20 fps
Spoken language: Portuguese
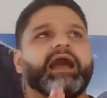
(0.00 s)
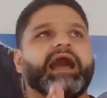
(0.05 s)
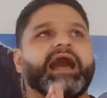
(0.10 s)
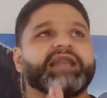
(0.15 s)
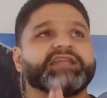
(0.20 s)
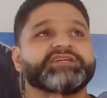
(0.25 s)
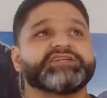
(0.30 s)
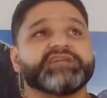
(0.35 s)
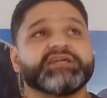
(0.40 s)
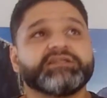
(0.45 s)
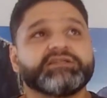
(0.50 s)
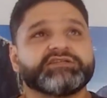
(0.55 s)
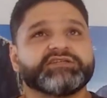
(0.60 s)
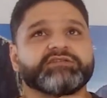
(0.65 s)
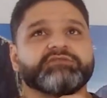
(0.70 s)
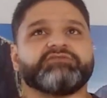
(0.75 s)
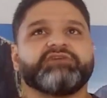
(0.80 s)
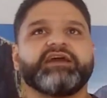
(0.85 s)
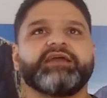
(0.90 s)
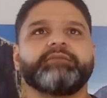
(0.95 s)
Alexandre, você
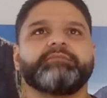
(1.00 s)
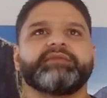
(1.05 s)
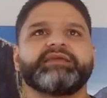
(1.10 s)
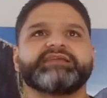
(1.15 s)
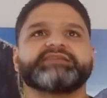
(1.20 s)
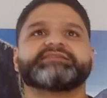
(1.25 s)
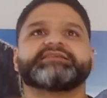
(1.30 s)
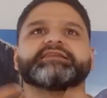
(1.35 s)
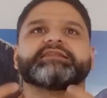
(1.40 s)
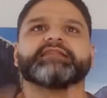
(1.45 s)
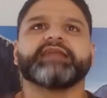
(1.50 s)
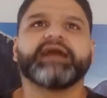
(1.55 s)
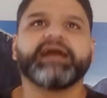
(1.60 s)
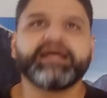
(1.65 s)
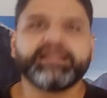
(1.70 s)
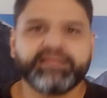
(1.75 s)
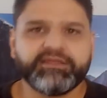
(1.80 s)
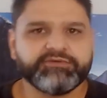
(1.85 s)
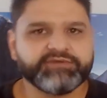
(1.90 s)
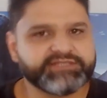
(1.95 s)
não vai
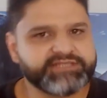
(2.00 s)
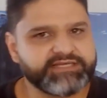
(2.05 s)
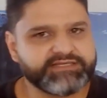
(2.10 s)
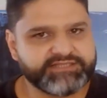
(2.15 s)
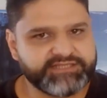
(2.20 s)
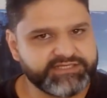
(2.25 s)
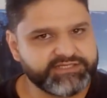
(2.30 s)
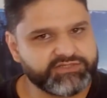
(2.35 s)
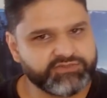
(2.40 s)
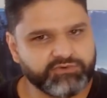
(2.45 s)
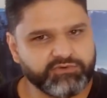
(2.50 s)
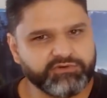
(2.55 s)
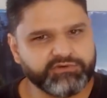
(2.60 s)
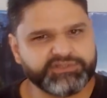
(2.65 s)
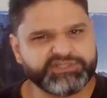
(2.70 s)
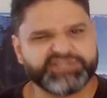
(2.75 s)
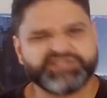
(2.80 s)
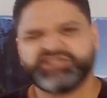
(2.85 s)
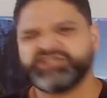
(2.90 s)
ensinar nenhum exercício hoje?